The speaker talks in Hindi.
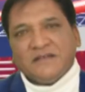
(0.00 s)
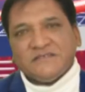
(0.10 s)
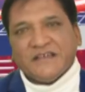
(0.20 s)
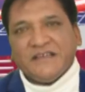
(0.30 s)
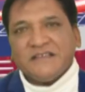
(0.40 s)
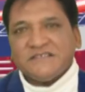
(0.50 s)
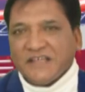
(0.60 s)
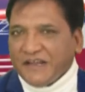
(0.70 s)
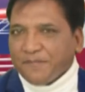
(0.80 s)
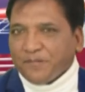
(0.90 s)
सैयद
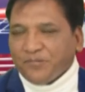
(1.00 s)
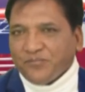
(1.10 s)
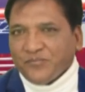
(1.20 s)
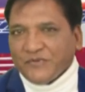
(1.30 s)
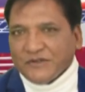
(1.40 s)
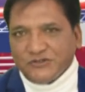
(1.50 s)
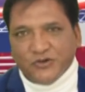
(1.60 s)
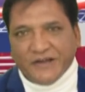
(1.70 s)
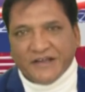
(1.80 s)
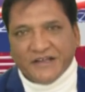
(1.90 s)
सलीम जो
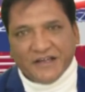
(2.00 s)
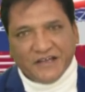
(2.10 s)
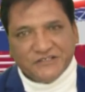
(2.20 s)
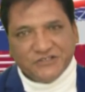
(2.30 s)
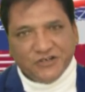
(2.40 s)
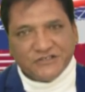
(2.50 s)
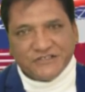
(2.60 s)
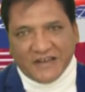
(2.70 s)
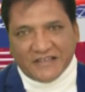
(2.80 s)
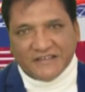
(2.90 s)
एक एन
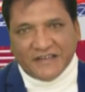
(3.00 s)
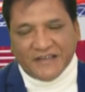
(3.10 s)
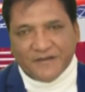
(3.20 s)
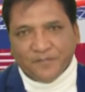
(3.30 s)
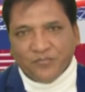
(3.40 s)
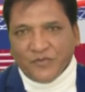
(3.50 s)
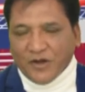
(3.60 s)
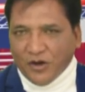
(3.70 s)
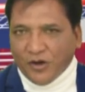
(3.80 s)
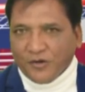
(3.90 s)
चलाते हैं
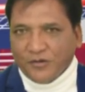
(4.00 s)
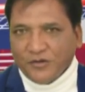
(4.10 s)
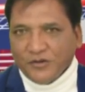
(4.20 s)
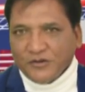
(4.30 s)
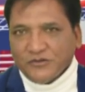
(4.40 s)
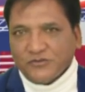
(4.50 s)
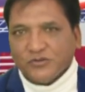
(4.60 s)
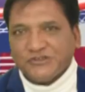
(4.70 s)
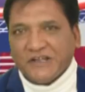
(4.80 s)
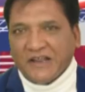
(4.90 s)
और
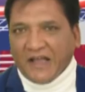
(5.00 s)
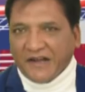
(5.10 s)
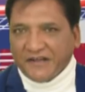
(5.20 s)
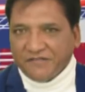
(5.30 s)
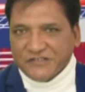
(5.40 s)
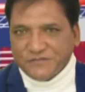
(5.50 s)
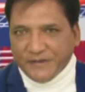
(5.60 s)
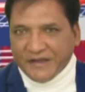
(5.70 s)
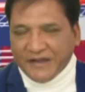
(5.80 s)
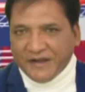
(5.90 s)
सोशल एक्टिविस्ट
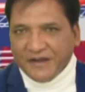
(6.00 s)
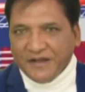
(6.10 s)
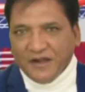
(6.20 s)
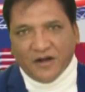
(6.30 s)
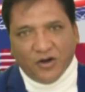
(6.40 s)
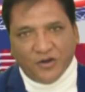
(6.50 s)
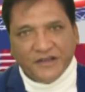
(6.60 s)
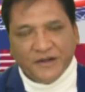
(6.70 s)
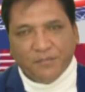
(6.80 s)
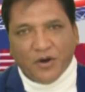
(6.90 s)
भी हैं और
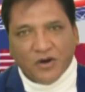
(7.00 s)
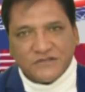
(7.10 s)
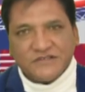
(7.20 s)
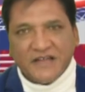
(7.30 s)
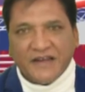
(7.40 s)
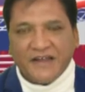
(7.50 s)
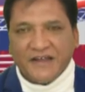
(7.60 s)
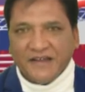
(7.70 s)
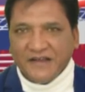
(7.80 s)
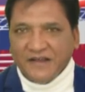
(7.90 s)
ये बहुत सारे
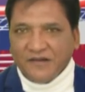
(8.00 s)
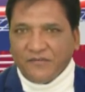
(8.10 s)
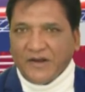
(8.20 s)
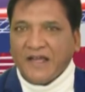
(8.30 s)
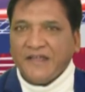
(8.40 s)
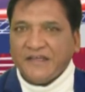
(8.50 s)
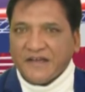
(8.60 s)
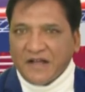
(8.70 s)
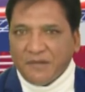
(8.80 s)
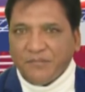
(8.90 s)
फलाई के
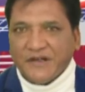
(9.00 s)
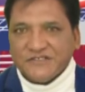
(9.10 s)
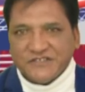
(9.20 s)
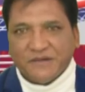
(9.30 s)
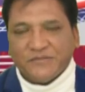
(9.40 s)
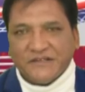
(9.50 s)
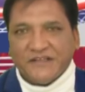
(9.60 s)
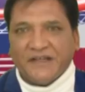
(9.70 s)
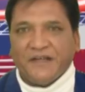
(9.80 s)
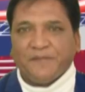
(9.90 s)
काम भी अंजाम
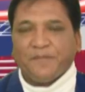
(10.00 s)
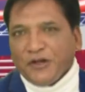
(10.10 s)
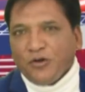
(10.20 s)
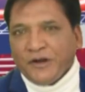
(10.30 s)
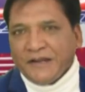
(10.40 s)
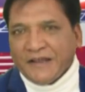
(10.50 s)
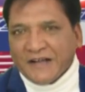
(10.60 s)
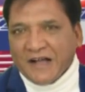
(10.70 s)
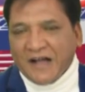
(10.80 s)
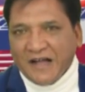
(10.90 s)
देते हैं इन्होंने ये
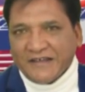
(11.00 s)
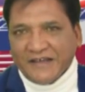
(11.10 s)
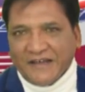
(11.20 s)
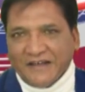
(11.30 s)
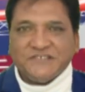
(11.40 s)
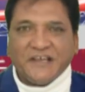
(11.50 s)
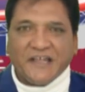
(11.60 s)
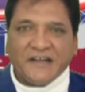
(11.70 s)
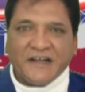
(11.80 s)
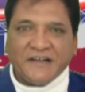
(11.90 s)
कहा कि
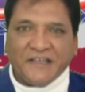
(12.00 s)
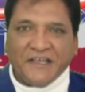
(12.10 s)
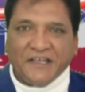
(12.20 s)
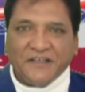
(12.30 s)
सेक्रेटेट की